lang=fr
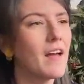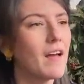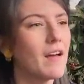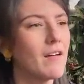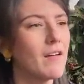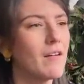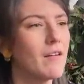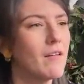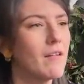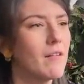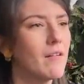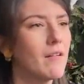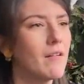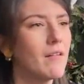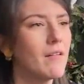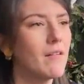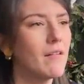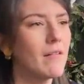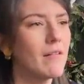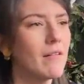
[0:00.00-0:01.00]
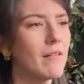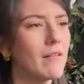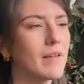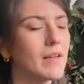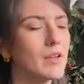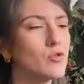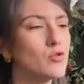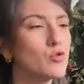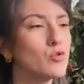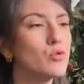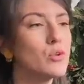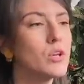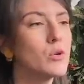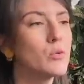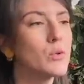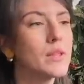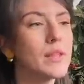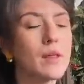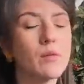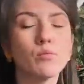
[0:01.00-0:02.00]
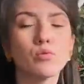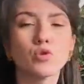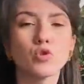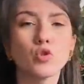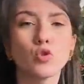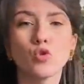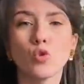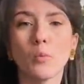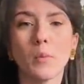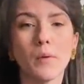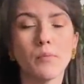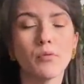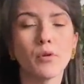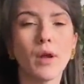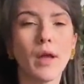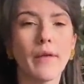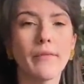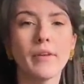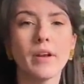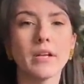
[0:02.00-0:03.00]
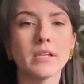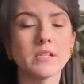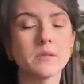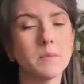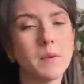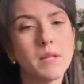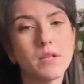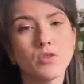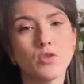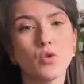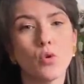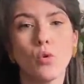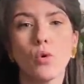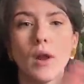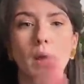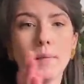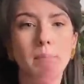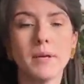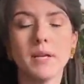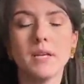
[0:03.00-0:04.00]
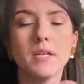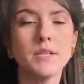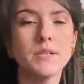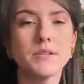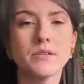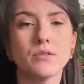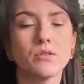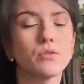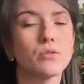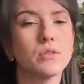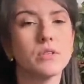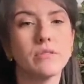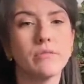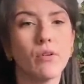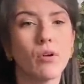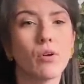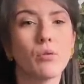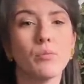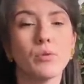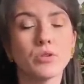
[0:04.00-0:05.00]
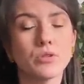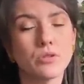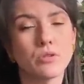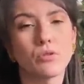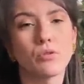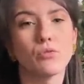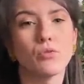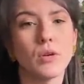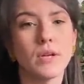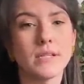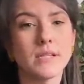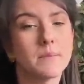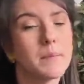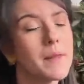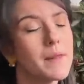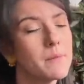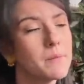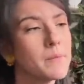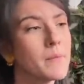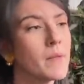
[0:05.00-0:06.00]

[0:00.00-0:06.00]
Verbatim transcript: Euh, et du coup les week-ends, pour ceux qui n'ont pas pu regarder la semaine, ils auront la playlist des vlogs must de la semaine.